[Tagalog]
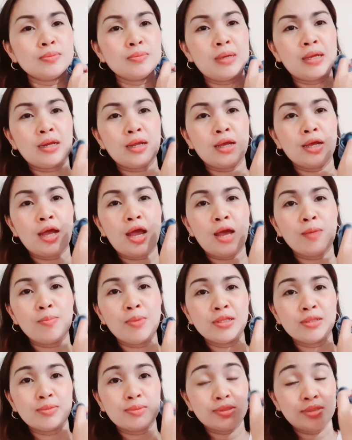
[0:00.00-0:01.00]
parang ang
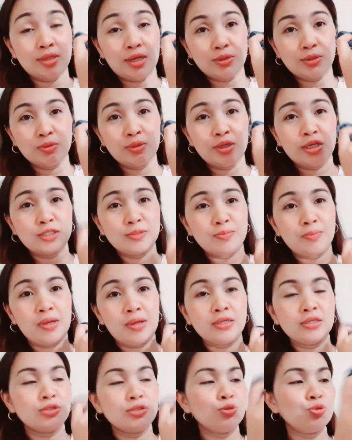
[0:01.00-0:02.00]
haba na masyado guys
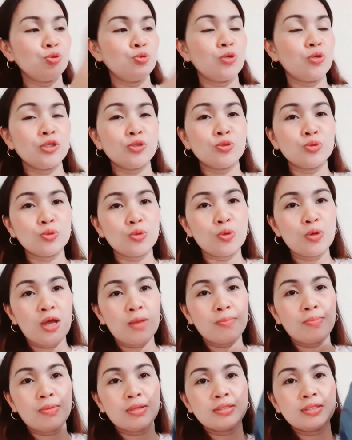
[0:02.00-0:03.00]
pag isusukat ko tong
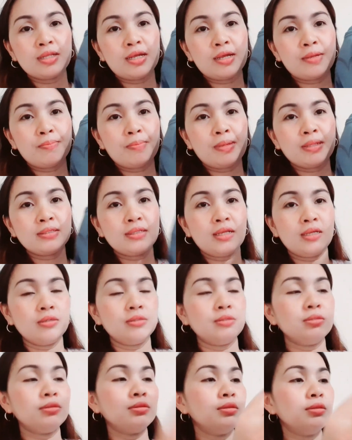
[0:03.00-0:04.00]
apat na
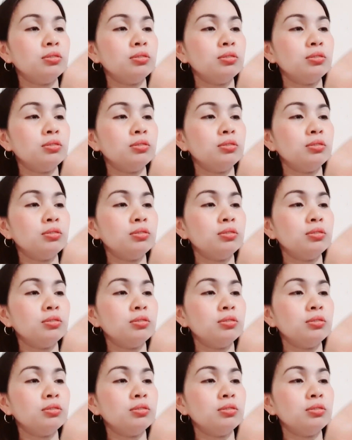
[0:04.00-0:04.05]
pantalon